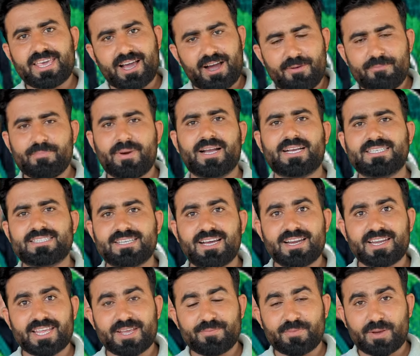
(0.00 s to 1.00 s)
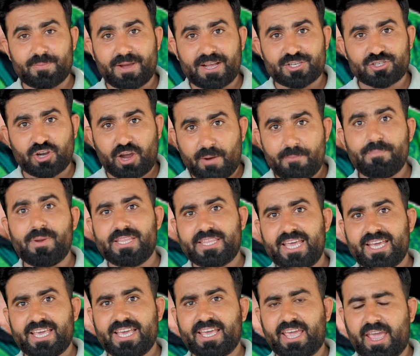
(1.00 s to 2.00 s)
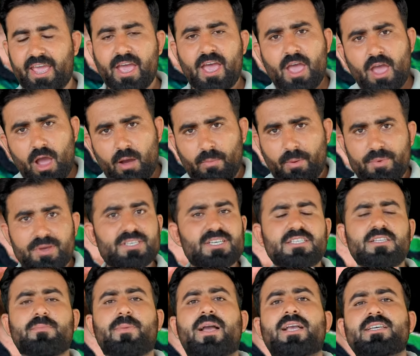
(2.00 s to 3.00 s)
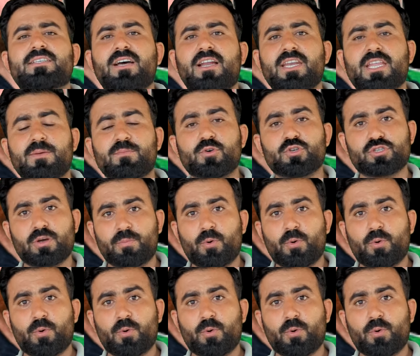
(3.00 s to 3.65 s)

हैं कि हम पाकिस्तान टीम का मैच अब भी देखेंगे हम हमेशा से पाकिस्तान टीम को